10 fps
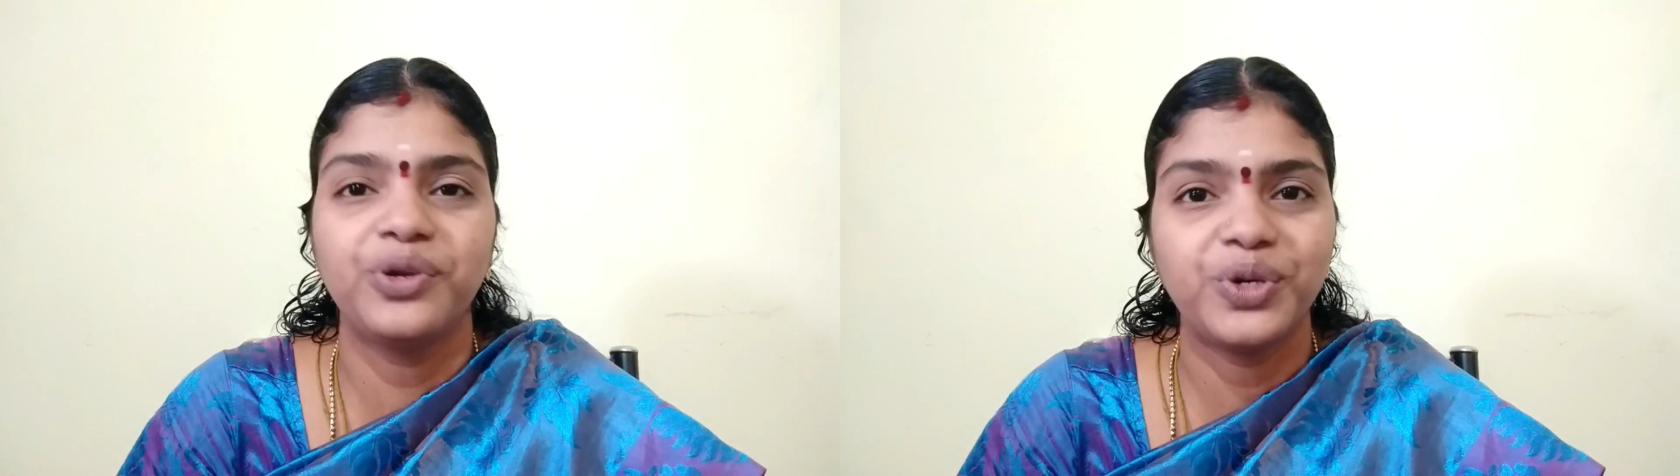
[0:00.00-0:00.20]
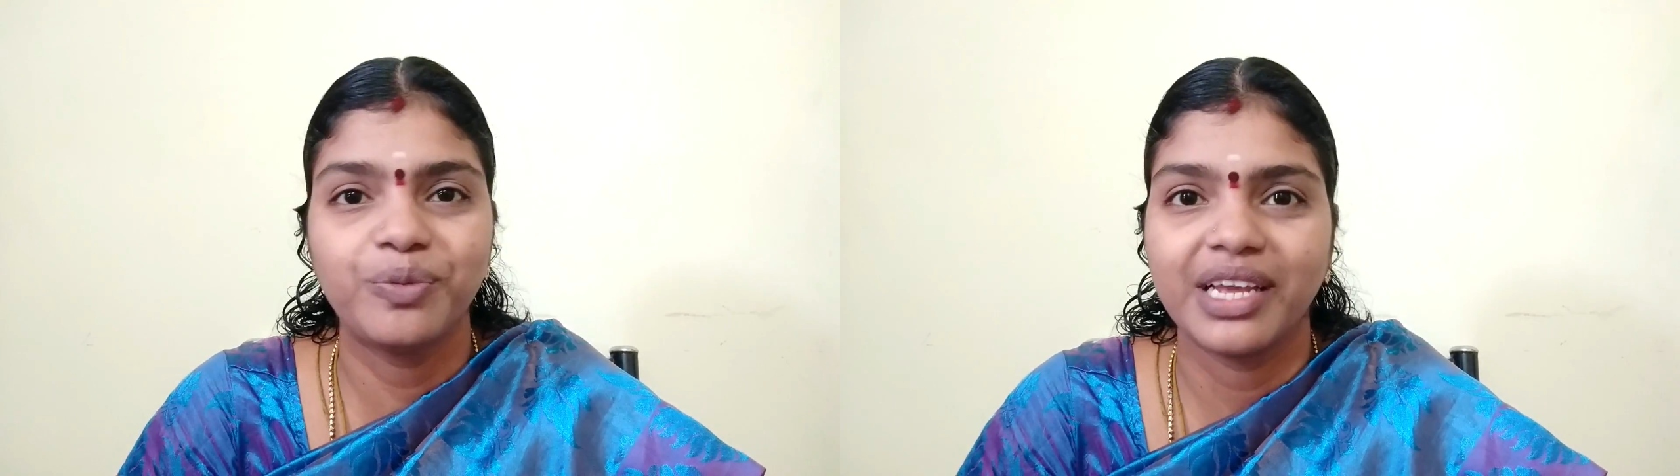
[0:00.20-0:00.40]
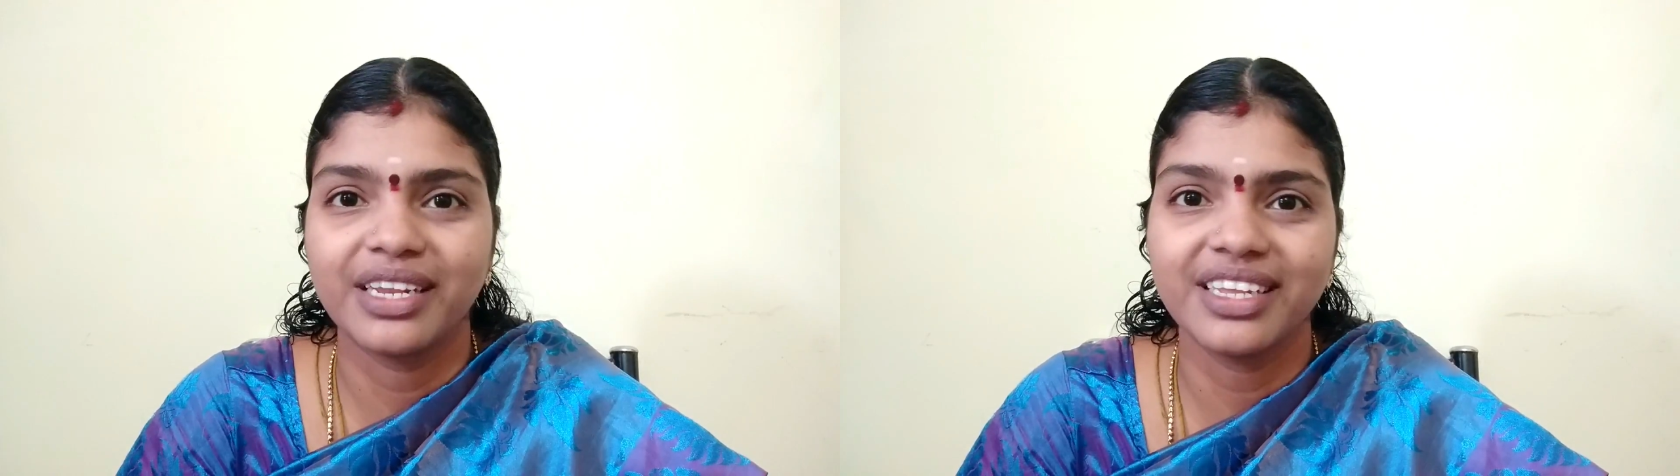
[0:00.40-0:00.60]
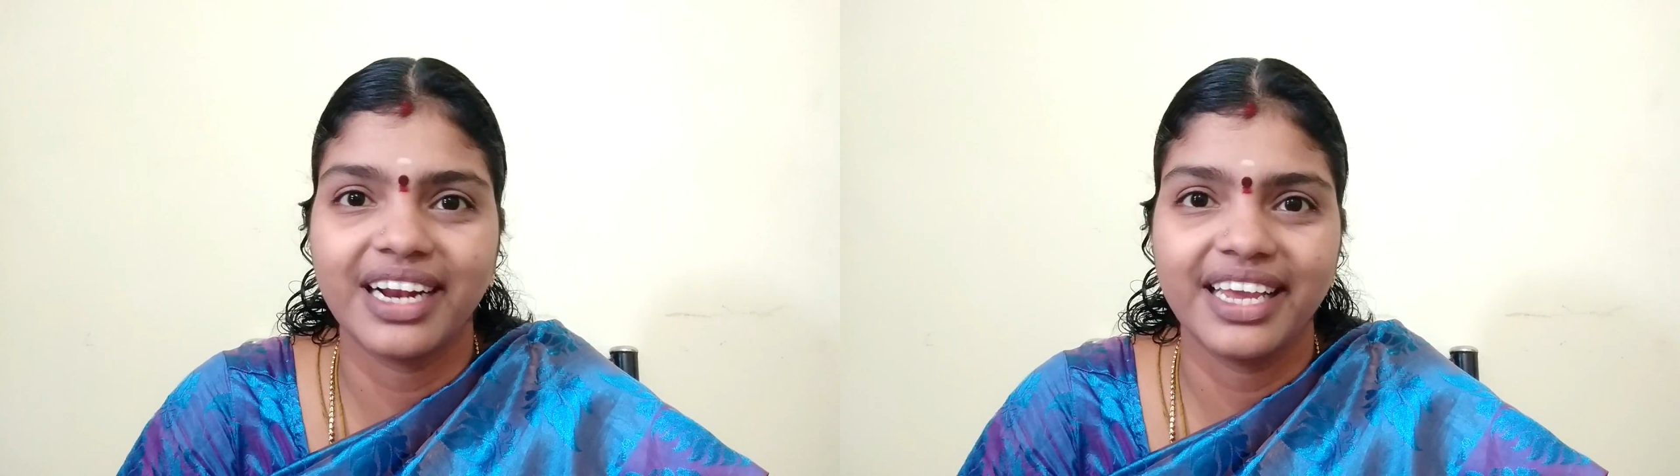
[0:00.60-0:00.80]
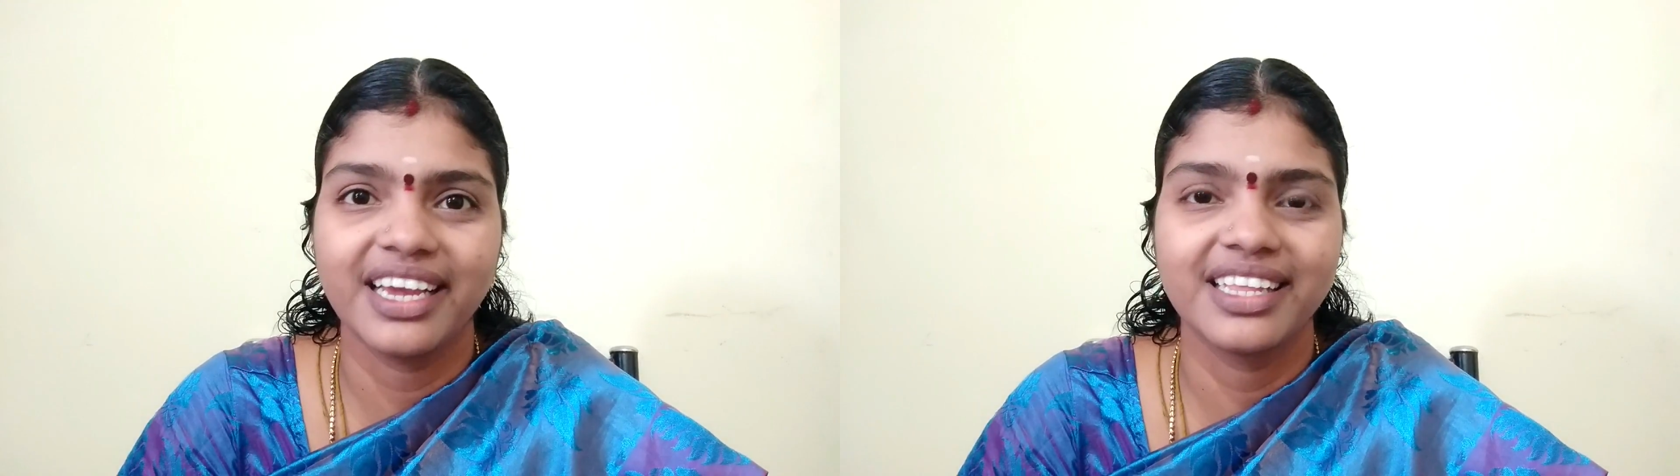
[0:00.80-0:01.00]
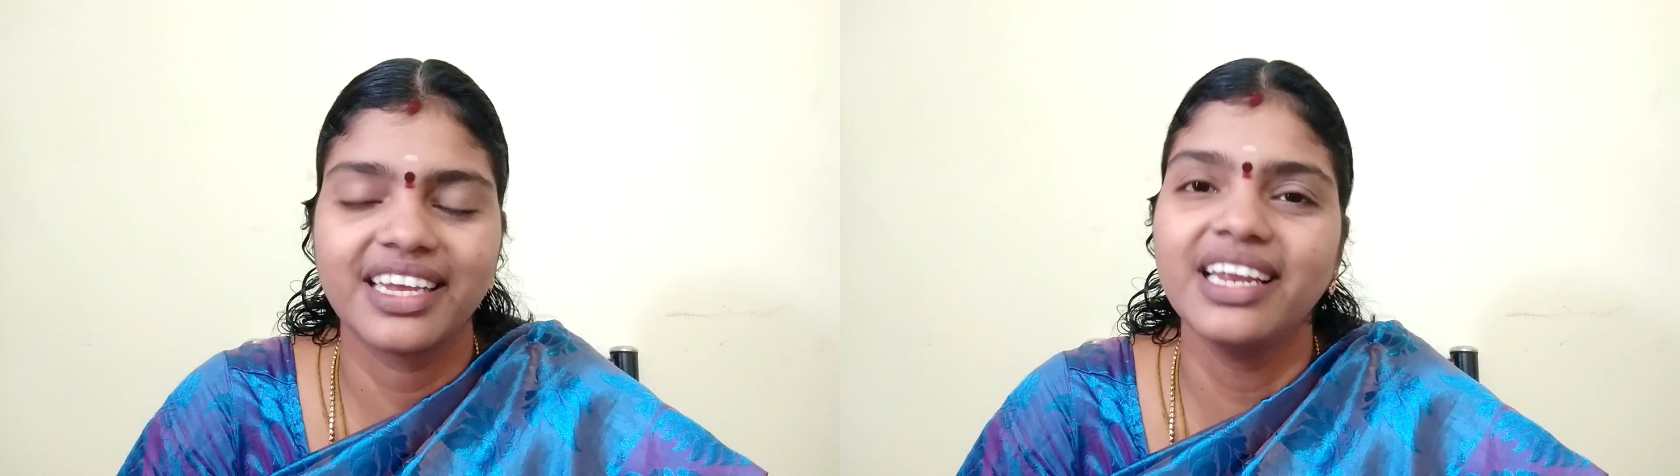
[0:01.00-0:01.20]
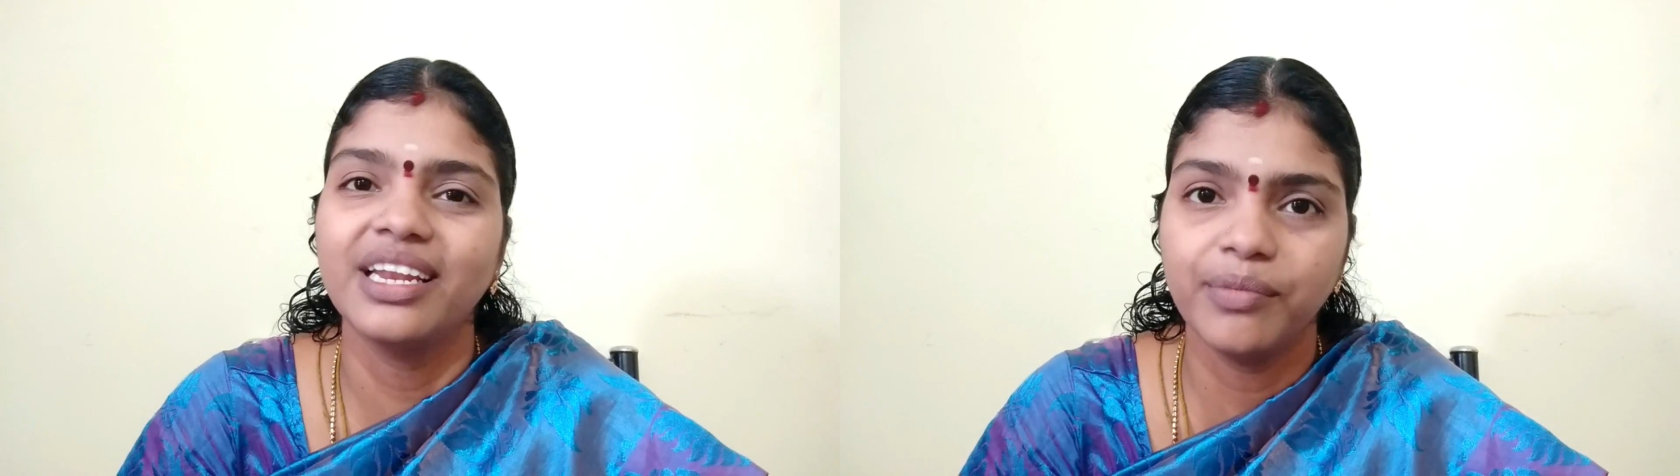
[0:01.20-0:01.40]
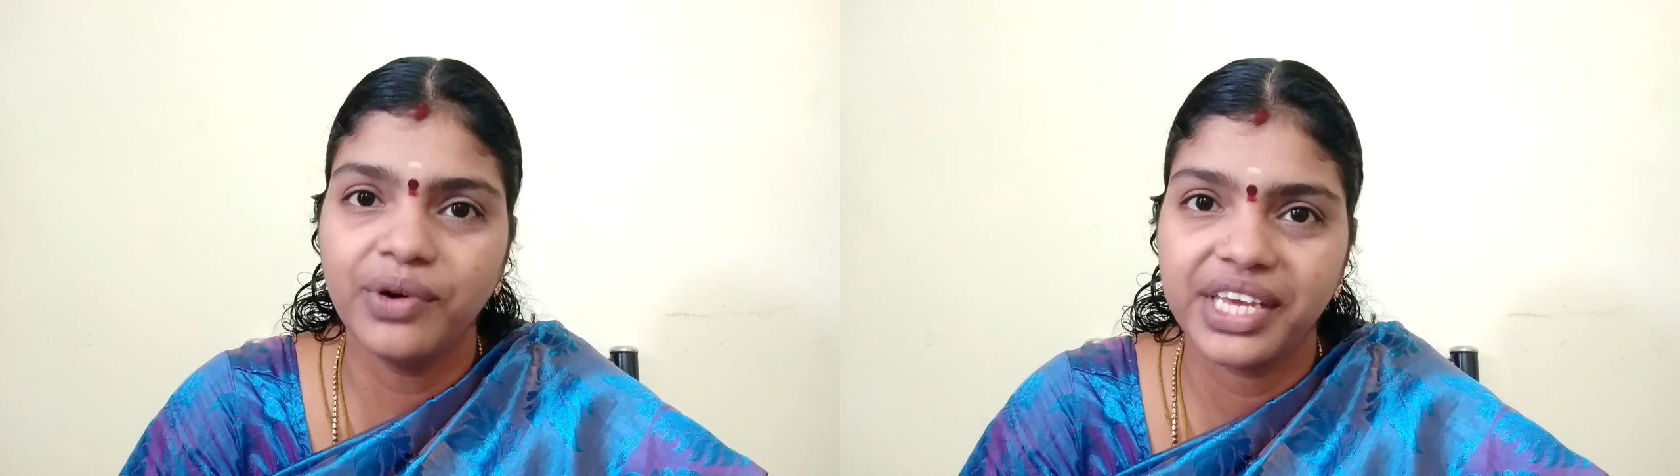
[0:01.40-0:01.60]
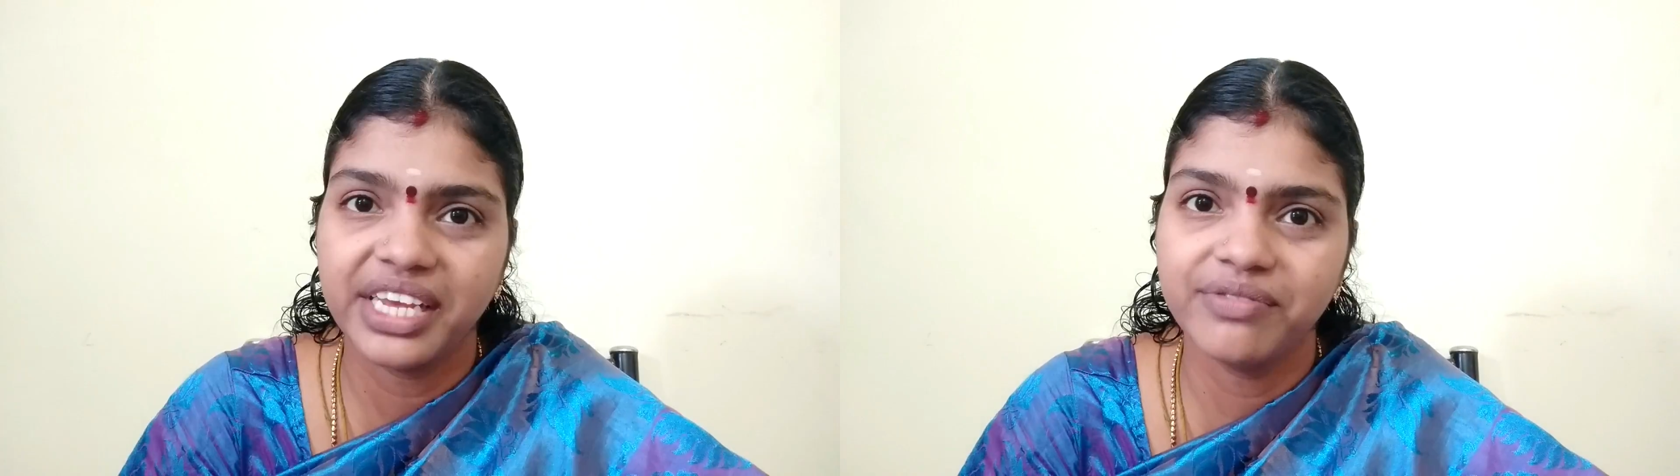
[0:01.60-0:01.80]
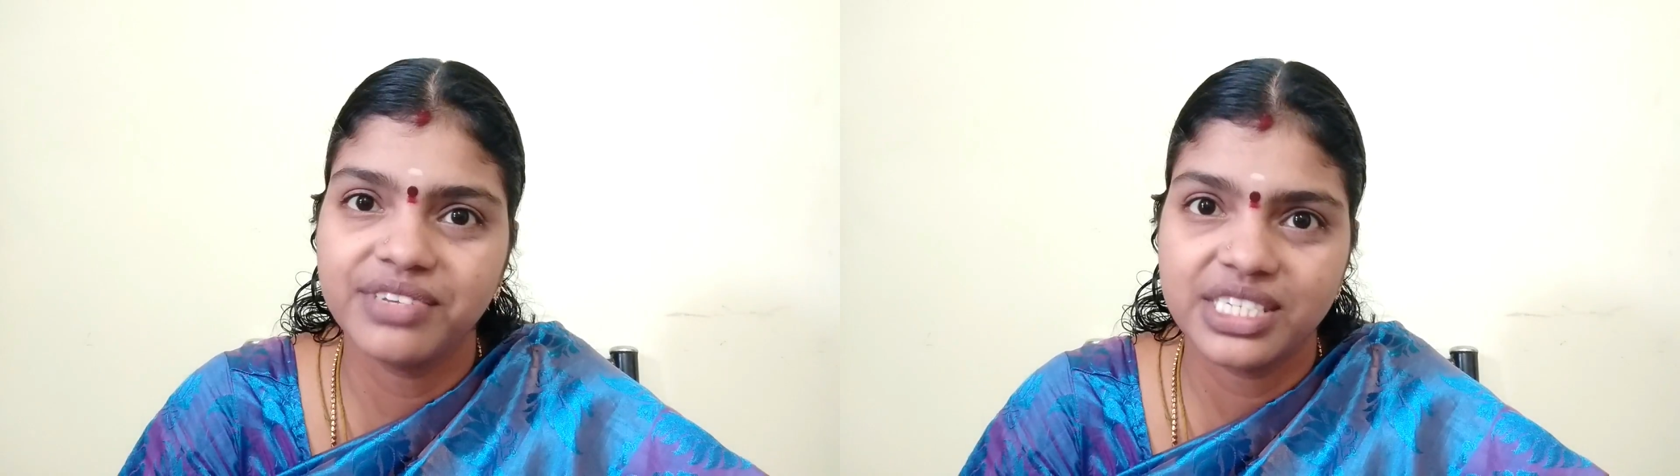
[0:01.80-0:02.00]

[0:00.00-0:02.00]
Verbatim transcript: யூடியூப்ல இருந்து கிடையாதுங்க நம்மளுடைய